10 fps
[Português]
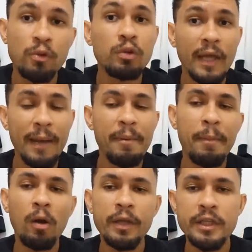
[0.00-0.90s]
do do derby
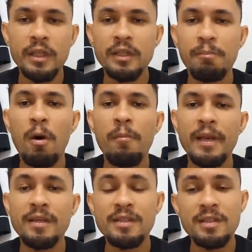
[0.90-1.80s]
paulista de
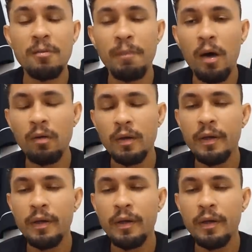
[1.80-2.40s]
Palmeiras e São Paulo.